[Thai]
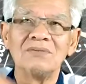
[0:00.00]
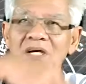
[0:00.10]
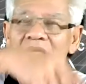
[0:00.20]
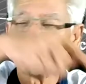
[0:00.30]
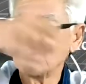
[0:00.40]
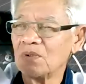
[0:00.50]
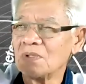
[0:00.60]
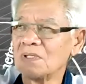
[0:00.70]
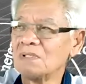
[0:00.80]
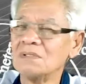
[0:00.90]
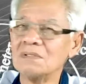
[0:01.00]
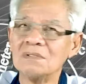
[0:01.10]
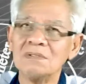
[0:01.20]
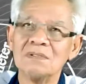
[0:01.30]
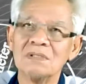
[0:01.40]
ช่ว่า
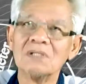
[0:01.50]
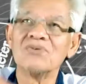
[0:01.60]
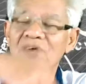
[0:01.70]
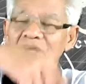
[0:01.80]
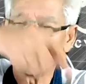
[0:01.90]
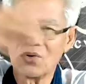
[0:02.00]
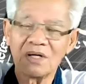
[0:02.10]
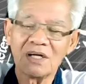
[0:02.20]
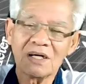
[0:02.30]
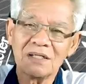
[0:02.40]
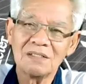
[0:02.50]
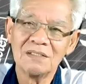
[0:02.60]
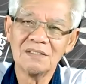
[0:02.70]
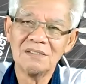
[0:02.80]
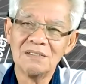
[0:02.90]
ไซโครนอะไรกัน
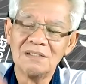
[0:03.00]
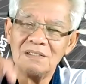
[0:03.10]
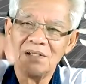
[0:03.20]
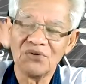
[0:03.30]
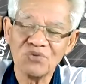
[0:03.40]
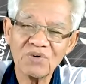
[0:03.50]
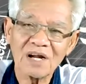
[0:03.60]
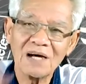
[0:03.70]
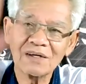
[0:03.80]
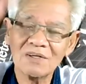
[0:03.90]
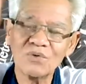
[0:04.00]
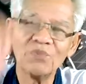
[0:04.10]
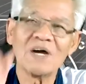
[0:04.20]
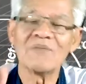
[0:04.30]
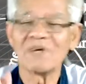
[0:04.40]
ศูนย์กลางคือหลุ
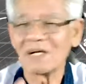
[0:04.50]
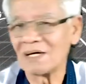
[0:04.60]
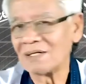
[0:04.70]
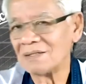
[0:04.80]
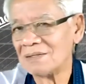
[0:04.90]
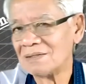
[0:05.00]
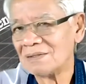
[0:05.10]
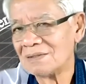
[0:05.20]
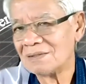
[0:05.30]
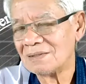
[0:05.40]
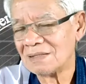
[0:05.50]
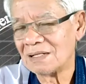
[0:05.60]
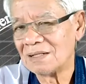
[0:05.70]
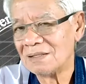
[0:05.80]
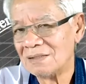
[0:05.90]
มดำอีก
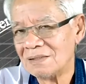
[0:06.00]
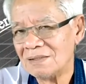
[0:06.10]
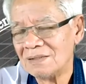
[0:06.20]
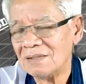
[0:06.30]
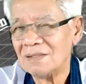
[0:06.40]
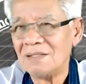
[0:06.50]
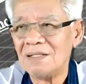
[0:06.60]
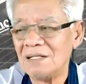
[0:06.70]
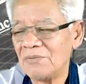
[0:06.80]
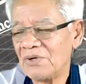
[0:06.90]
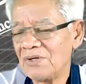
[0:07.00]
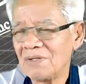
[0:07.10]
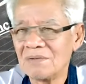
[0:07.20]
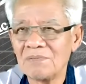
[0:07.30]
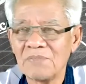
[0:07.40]
นะ แล้วมี
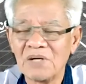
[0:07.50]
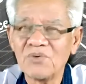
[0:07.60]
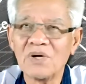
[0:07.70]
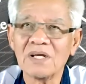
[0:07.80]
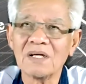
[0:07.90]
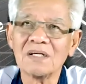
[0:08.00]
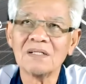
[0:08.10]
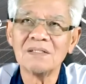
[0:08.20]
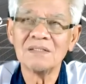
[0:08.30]
พายุอะไรกัน